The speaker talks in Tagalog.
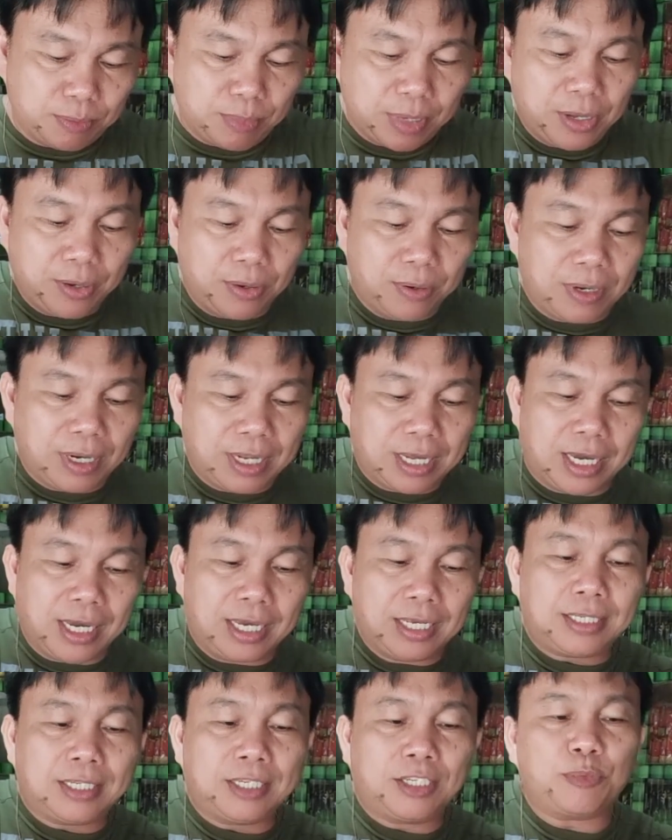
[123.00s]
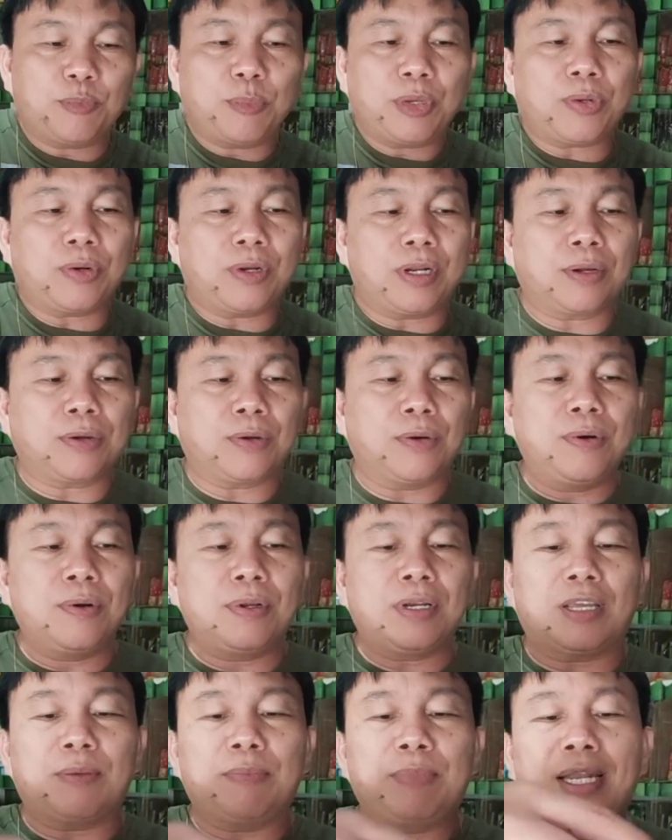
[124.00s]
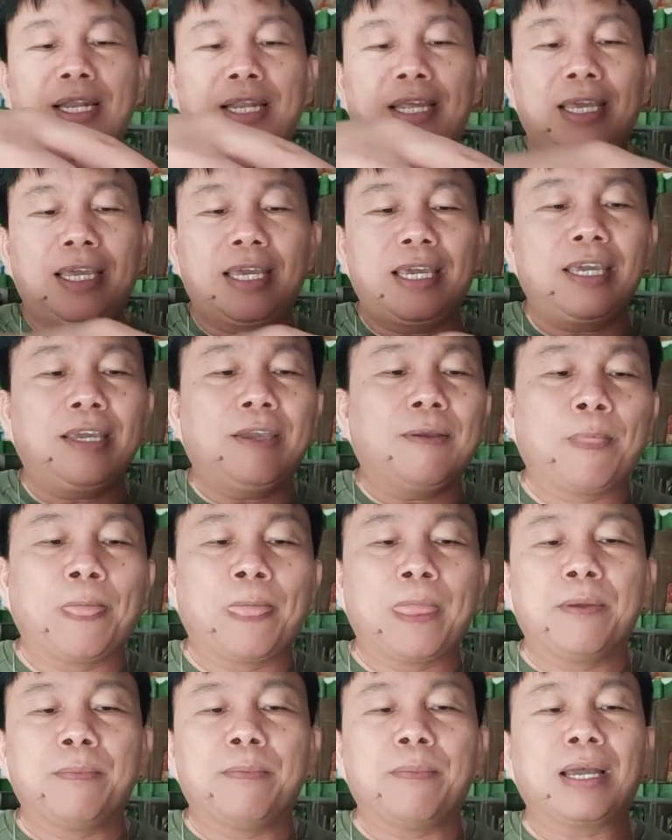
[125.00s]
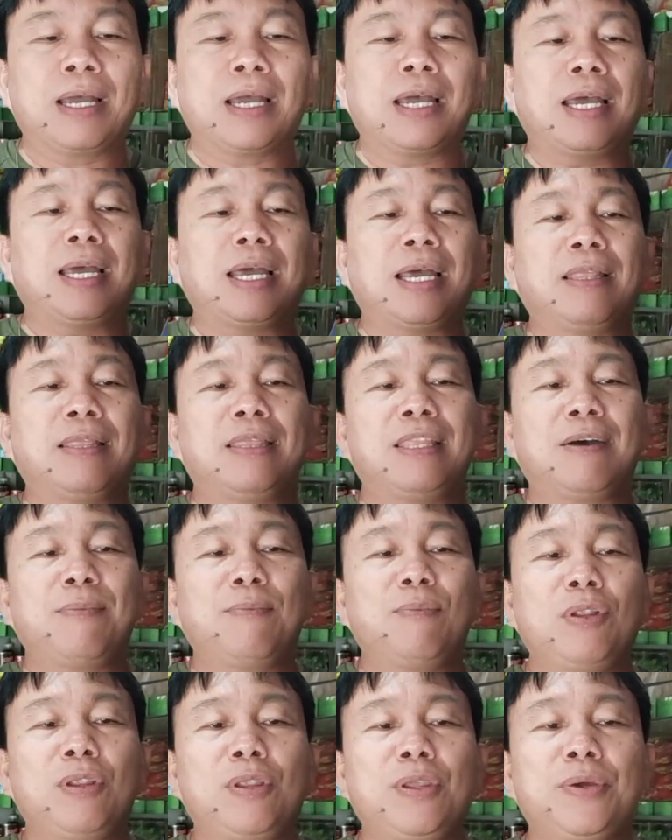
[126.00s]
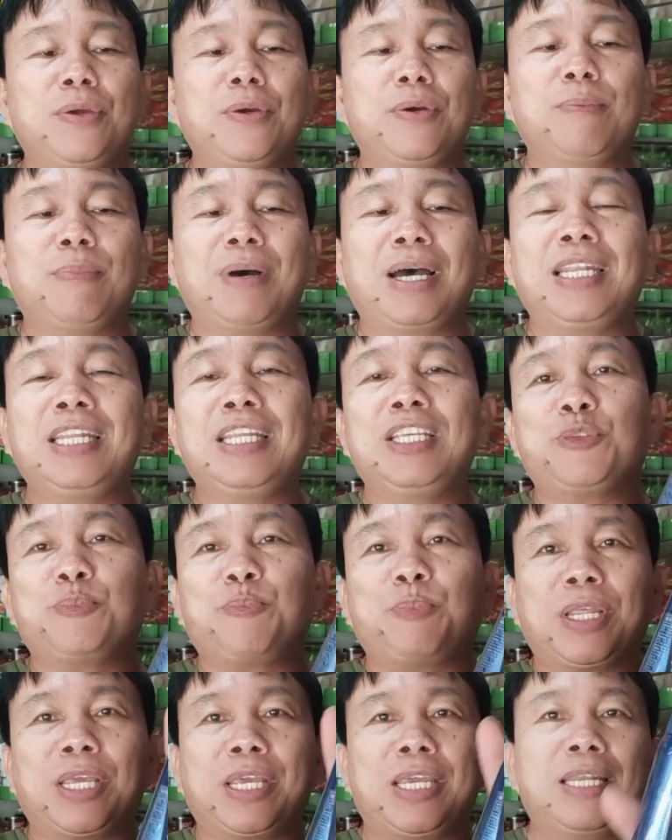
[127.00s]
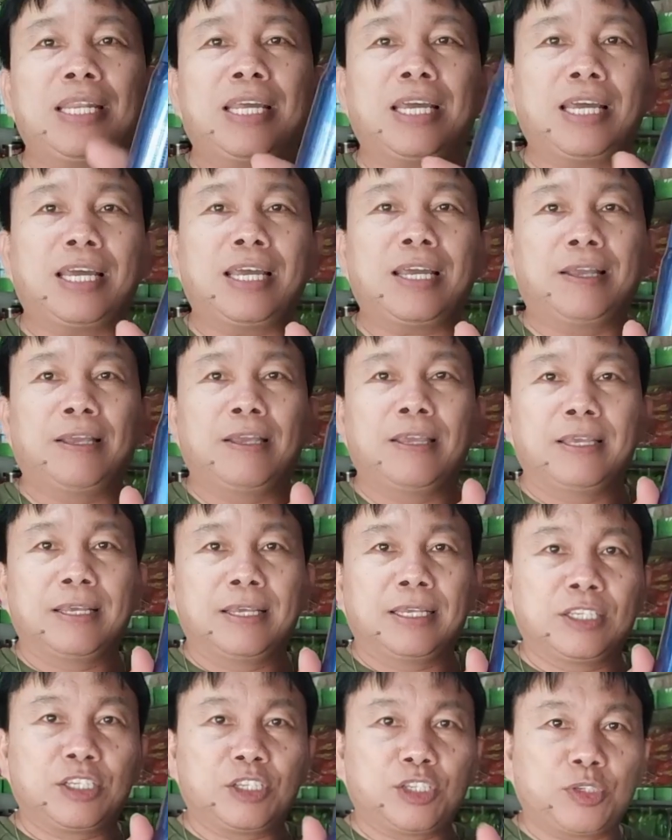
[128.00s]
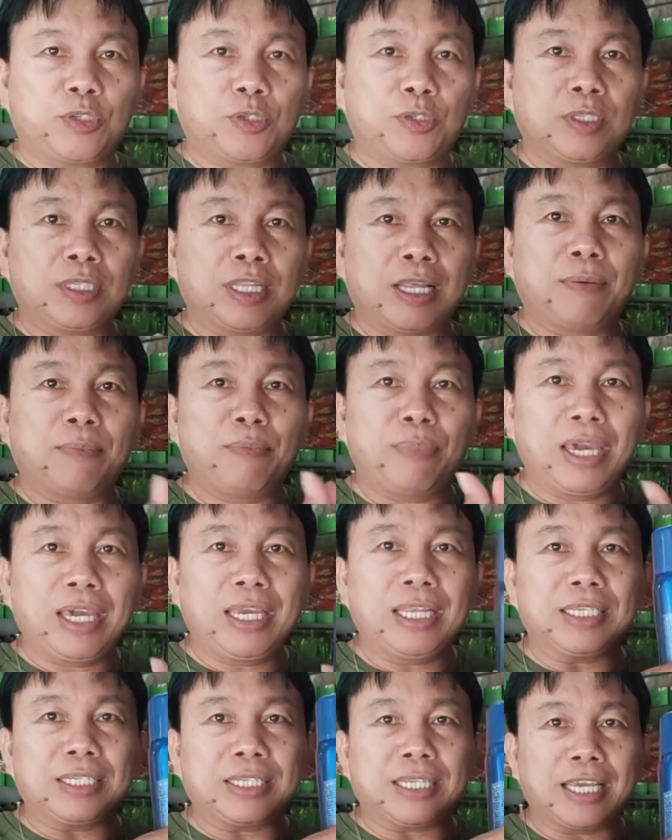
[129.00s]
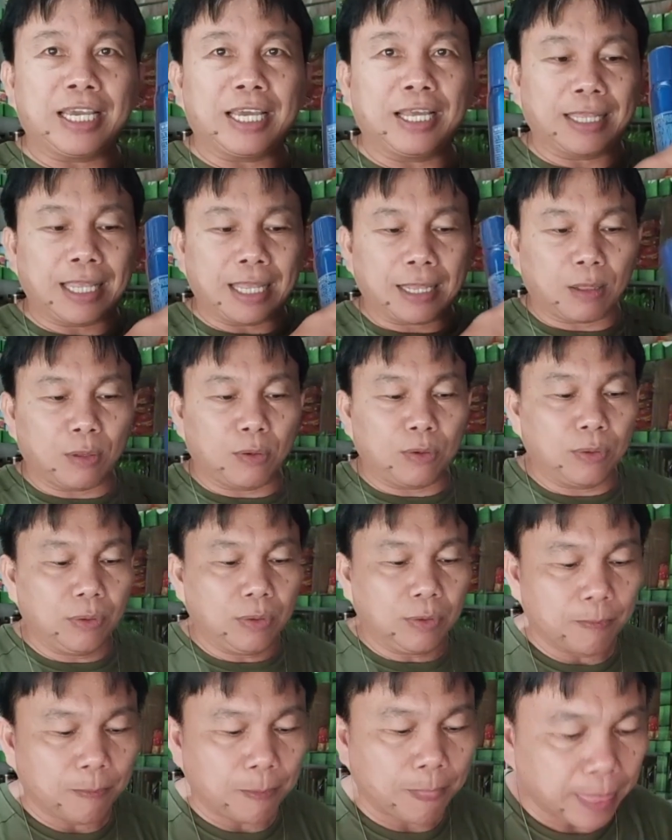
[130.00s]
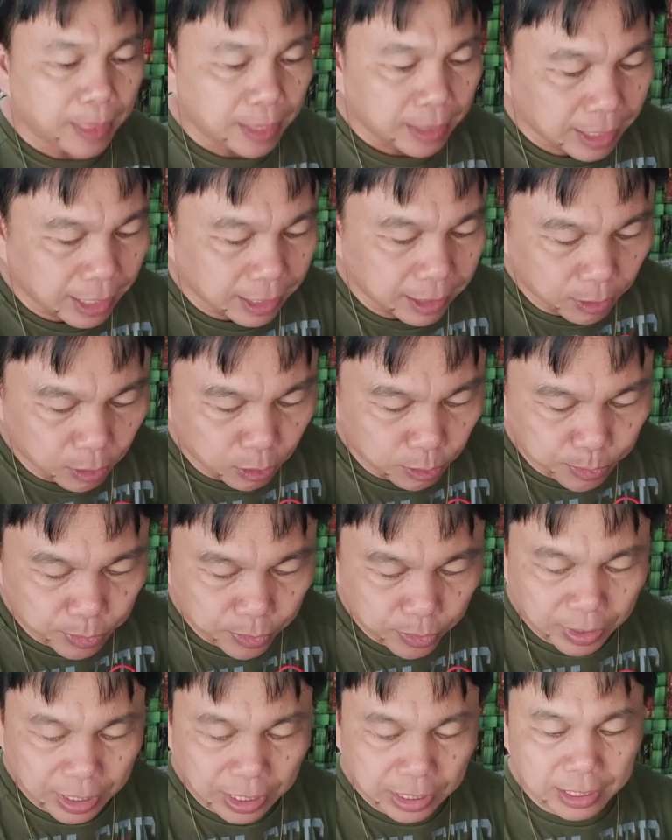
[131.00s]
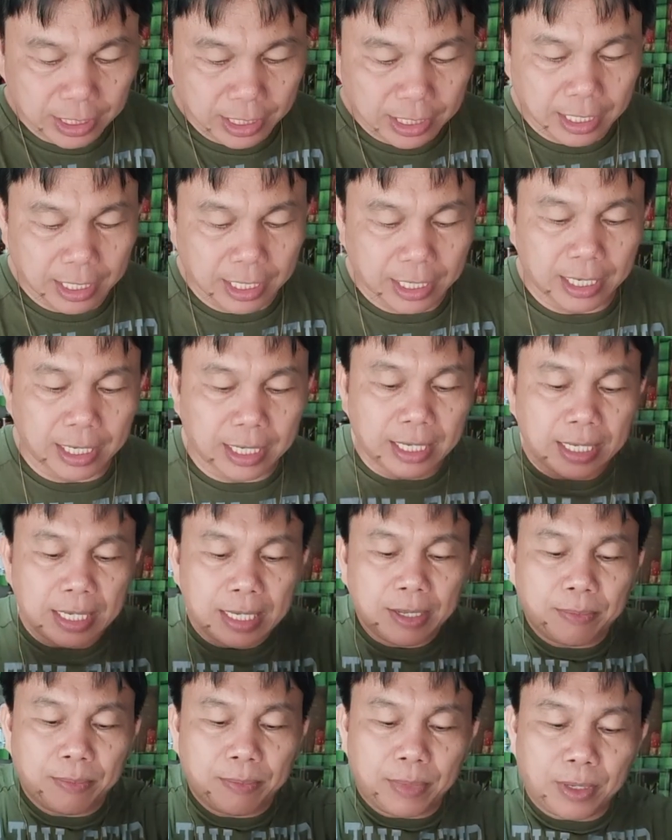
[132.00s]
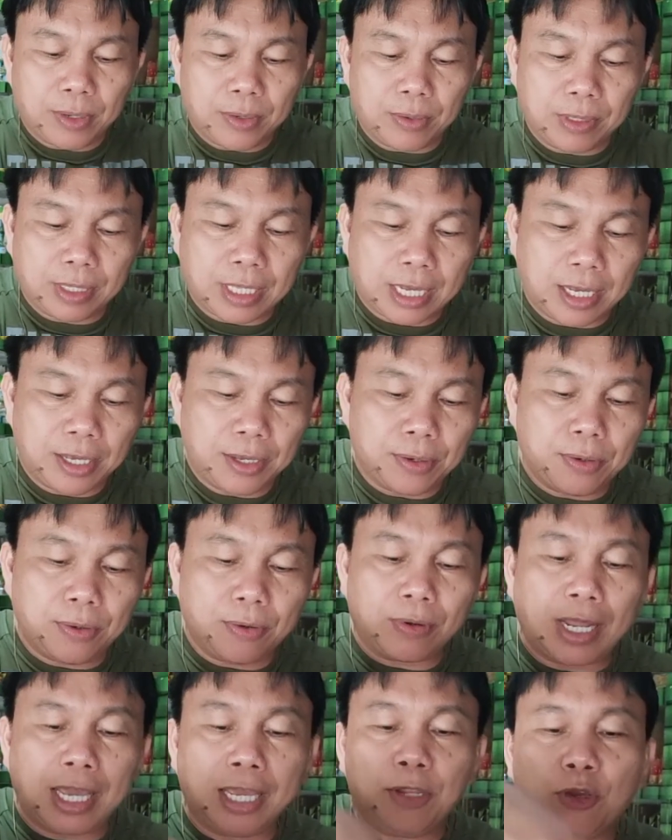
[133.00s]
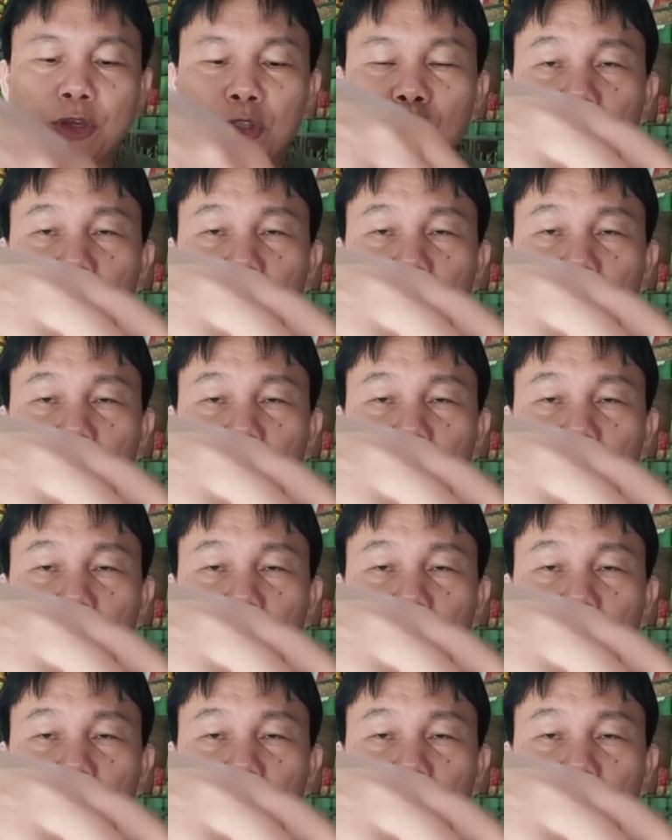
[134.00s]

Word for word: on my haul guys is meron akong nabiling mga W body spray na na Benz. Ayan, tatlo tatlo po at saka meron tayo unahin ko